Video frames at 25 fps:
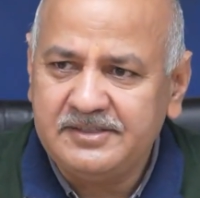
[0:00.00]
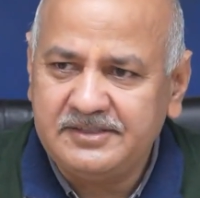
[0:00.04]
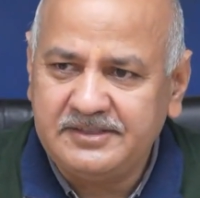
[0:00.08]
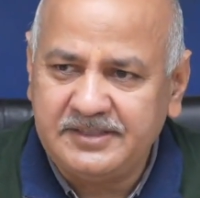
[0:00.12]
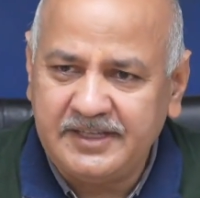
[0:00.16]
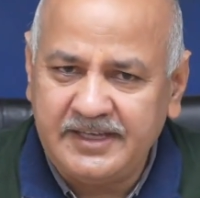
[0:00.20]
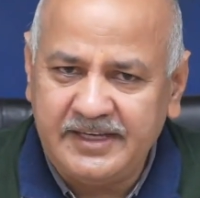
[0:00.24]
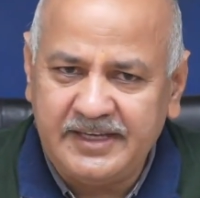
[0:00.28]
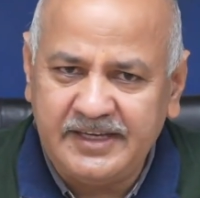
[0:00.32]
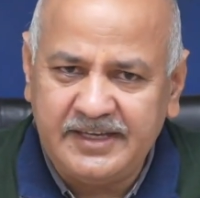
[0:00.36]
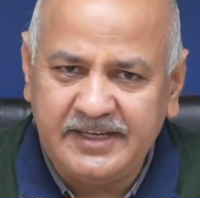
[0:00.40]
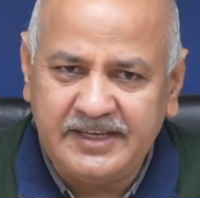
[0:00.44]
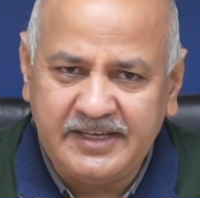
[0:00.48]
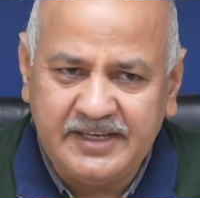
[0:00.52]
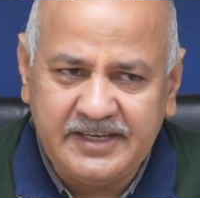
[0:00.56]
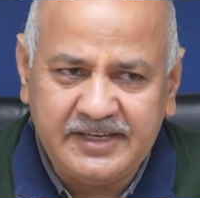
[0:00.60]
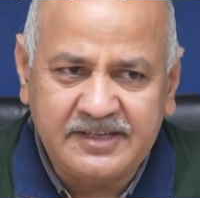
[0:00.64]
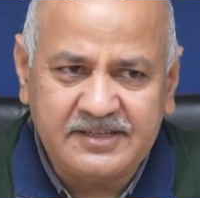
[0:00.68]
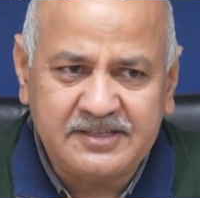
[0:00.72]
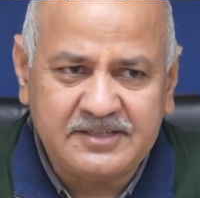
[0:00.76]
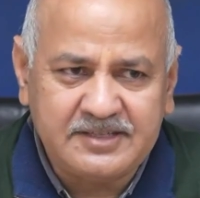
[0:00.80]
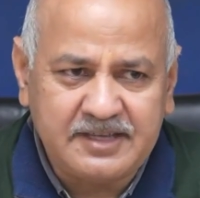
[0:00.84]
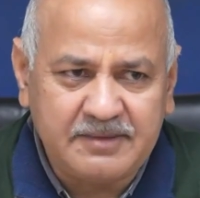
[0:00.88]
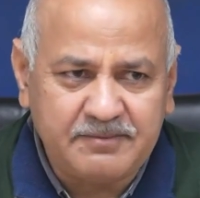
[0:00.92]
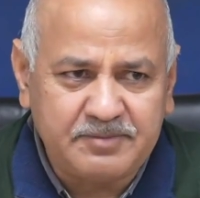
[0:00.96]
ये
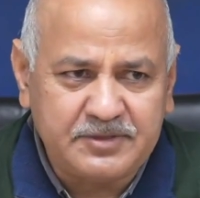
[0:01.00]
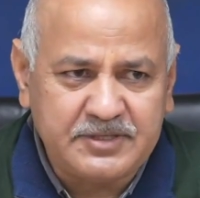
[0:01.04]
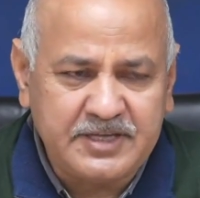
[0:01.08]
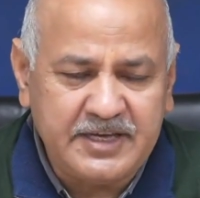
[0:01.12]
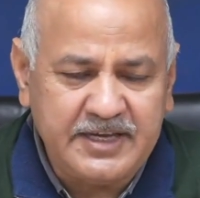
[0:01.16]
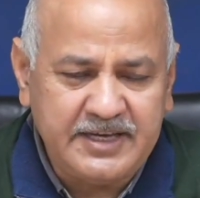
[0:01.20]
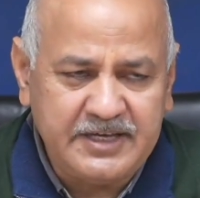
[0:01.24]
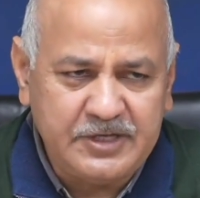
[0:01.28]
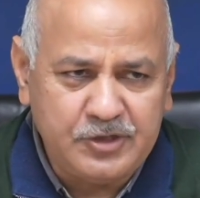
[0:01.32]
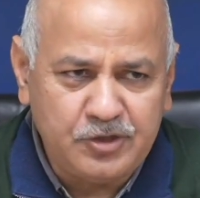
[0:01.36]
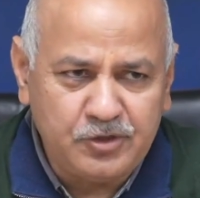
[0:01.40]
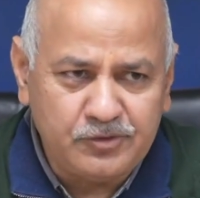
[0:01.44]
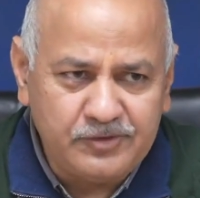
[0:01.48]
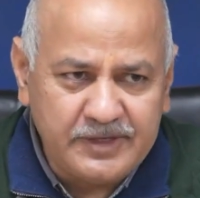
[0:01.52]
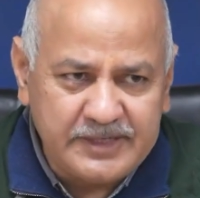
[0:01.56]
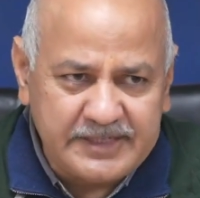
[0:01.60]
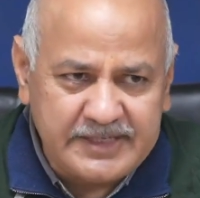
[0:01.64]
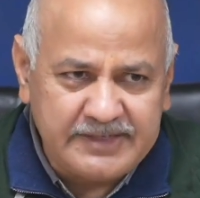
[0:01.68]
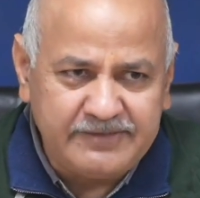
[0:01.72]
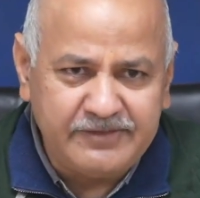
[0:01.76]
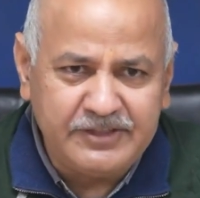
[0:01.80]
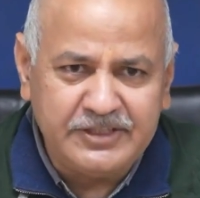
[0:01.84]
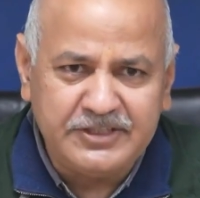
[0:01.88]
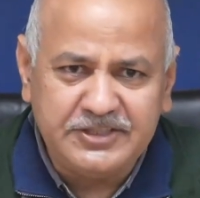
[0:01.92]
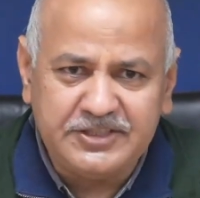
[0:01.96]
एक सबसे
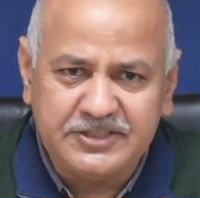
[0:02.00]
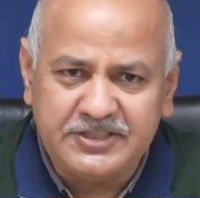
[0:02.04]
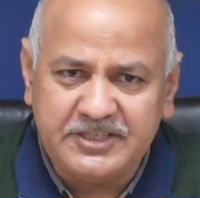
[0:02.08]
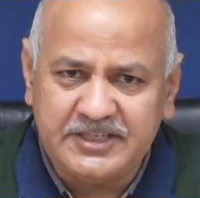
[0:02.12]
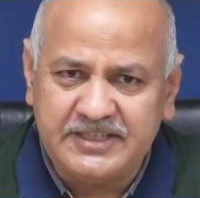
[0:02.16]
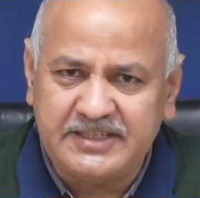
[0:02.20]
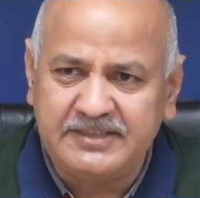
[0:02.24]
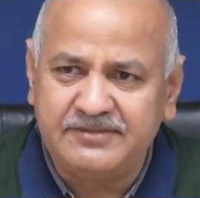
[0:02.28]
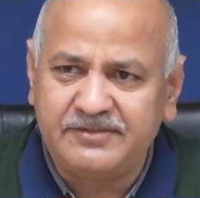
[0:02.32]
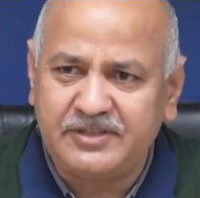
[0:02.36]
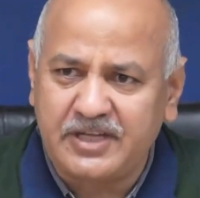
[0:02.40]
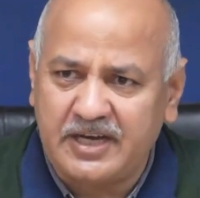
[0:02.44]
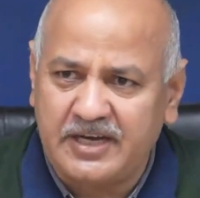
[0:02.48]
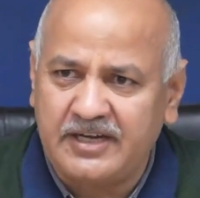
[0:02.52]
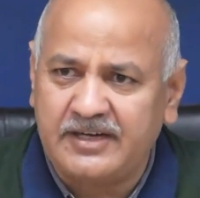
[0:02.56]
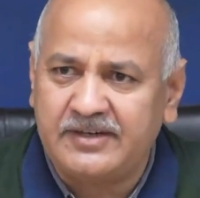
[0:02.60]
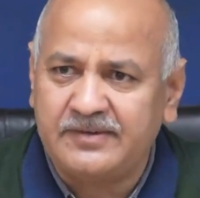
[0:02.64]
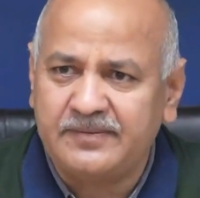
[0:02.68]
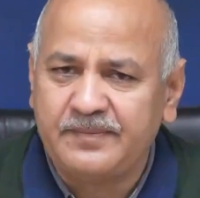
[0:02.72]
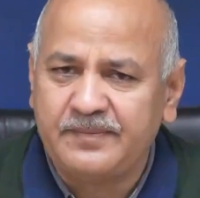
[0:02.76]
इनोवेटिव इनिशिएटिव था